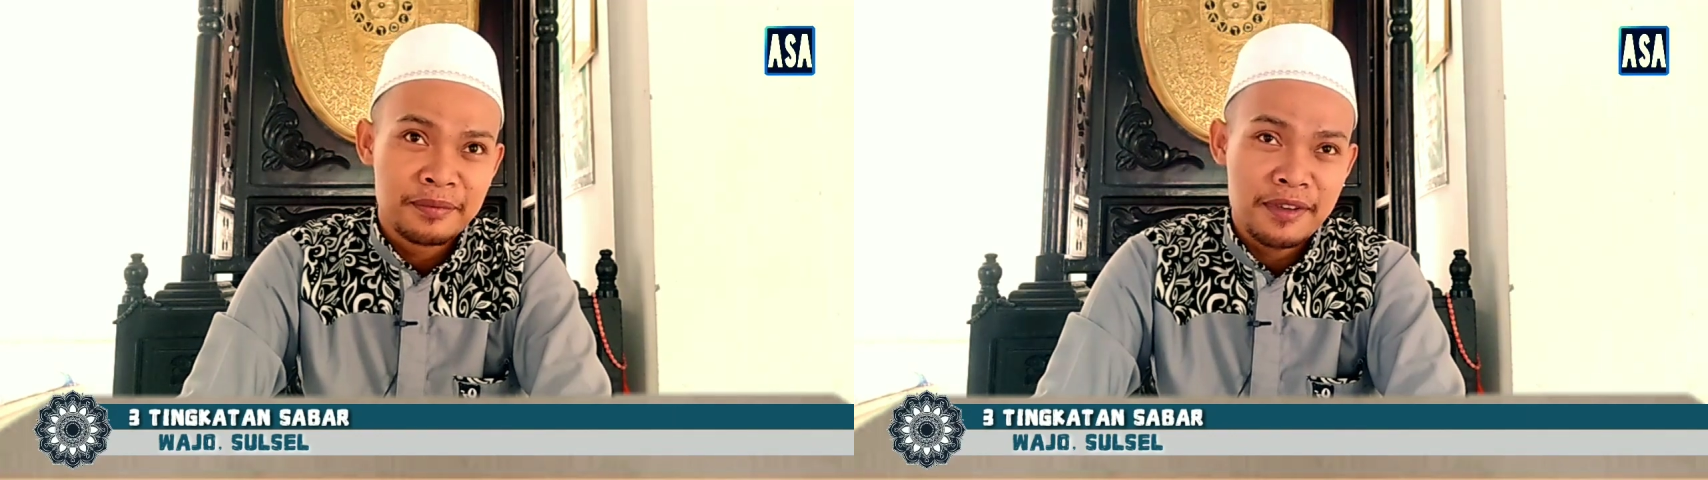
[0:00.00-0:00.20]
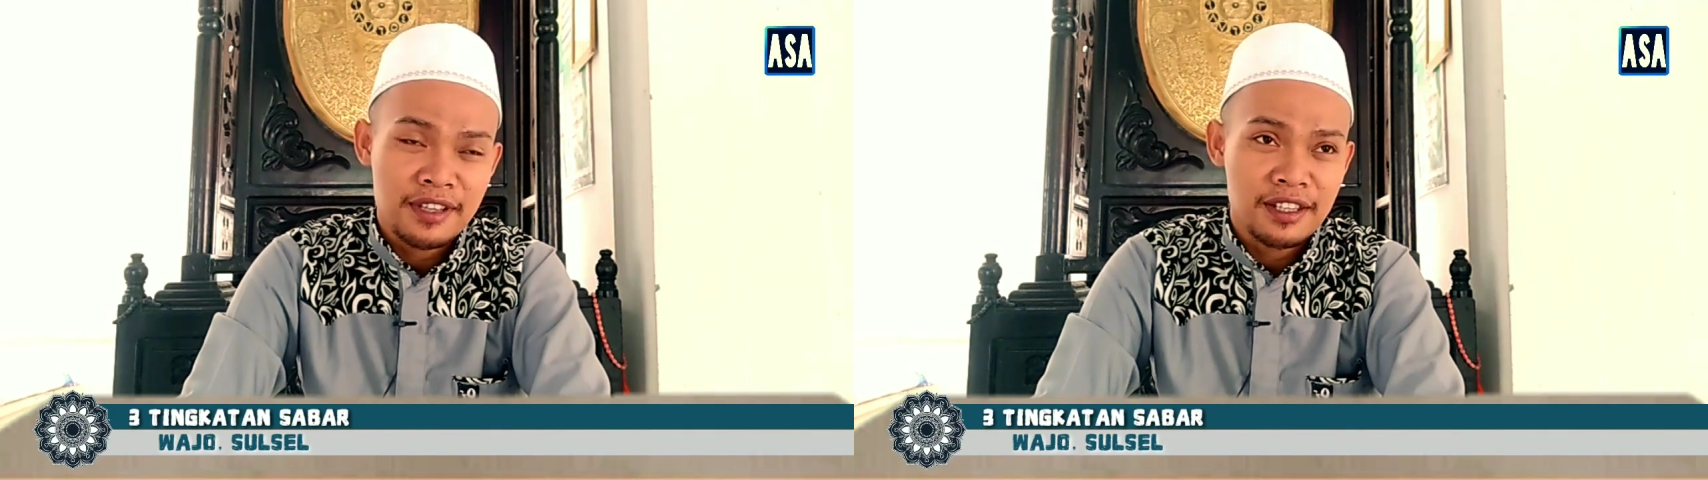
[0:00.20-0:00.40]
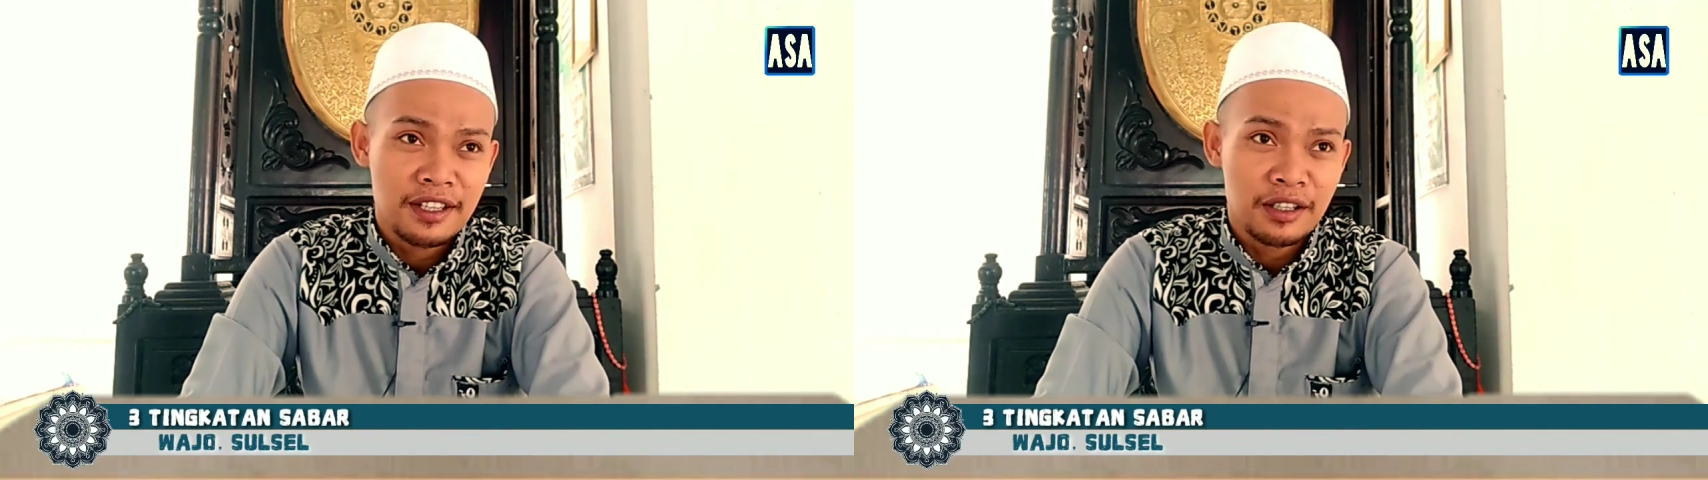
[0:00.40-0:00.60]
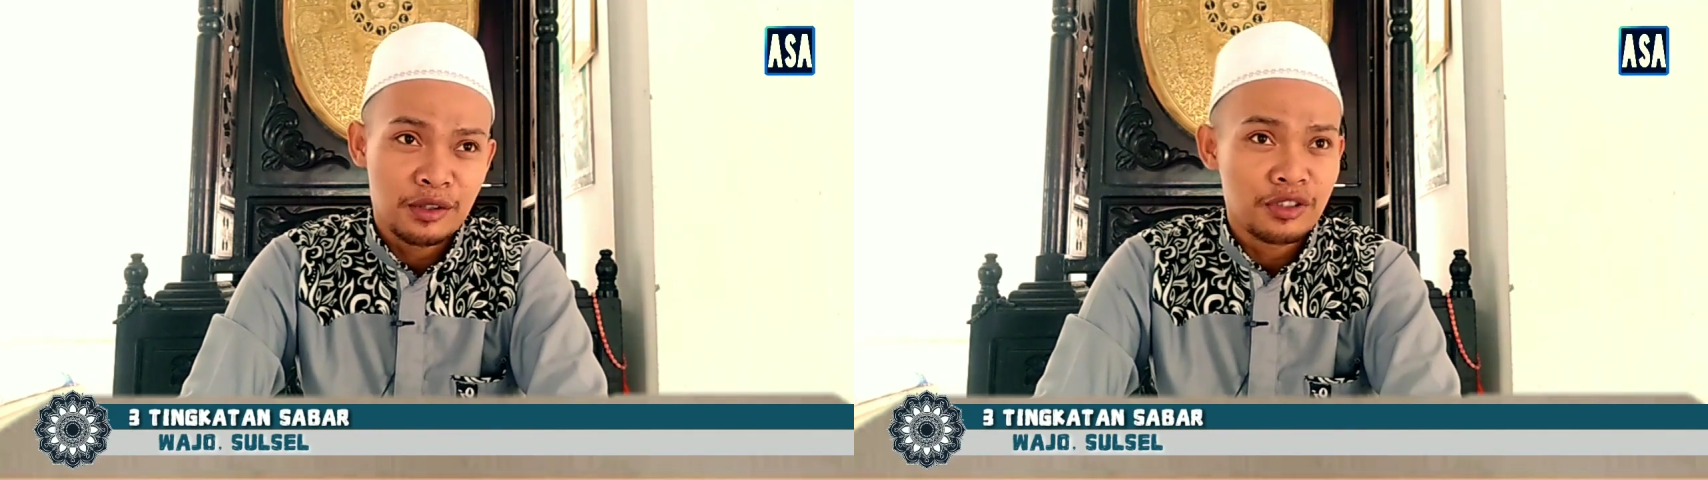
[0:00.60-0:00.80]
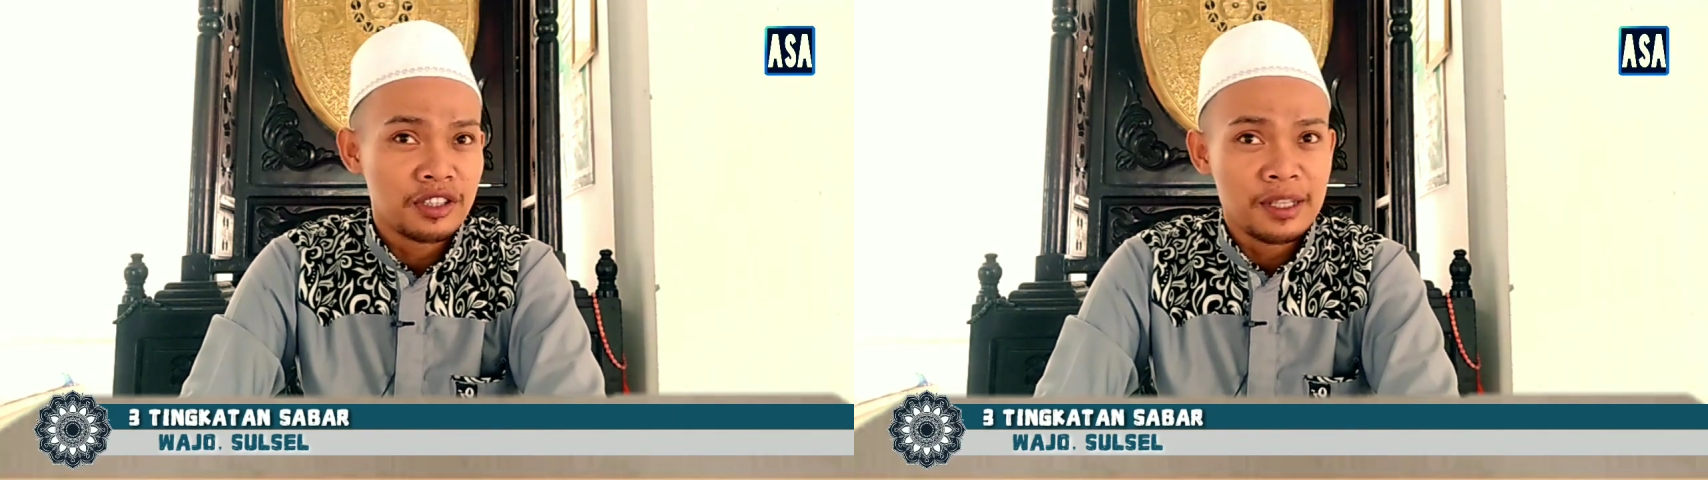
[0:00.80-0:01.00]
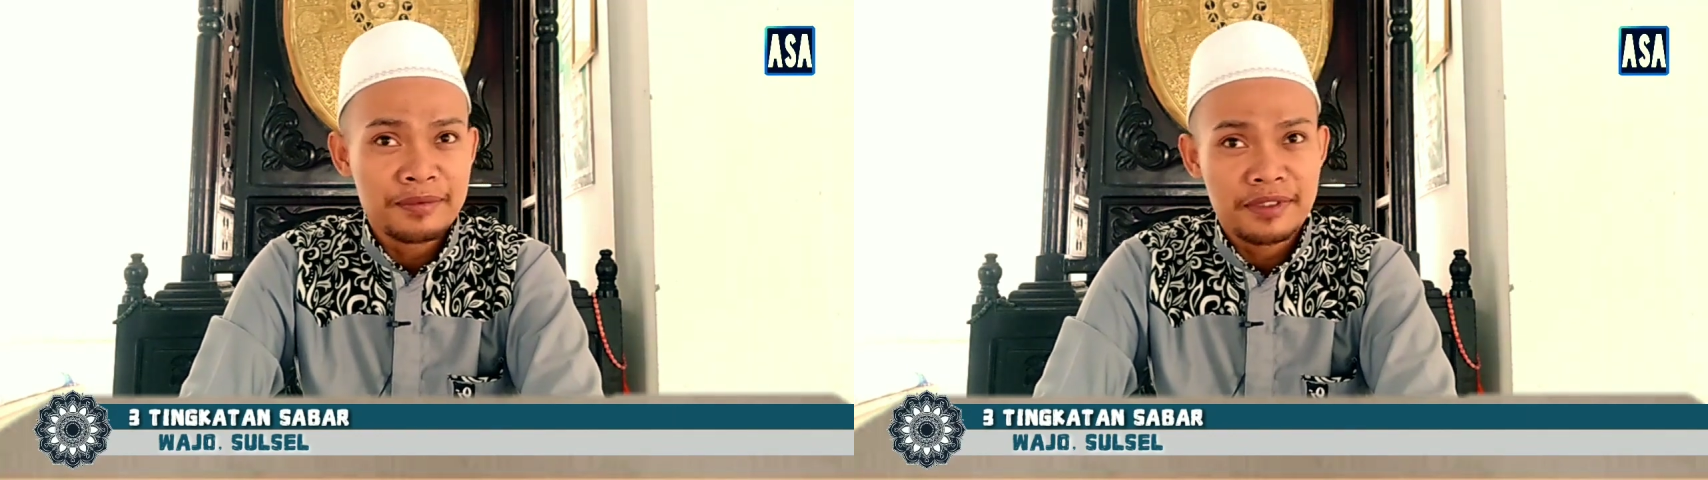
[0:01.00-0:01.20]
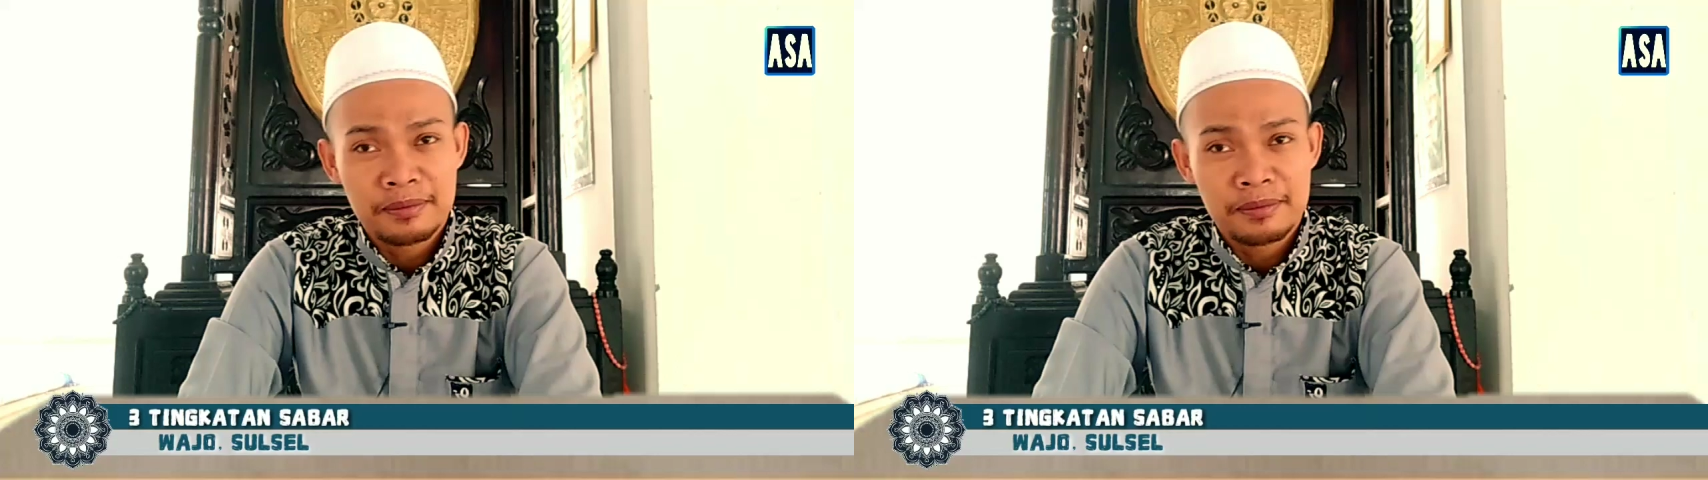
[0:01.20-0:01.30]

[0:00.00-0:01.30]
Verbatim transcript: Biasanya kalau sudah jam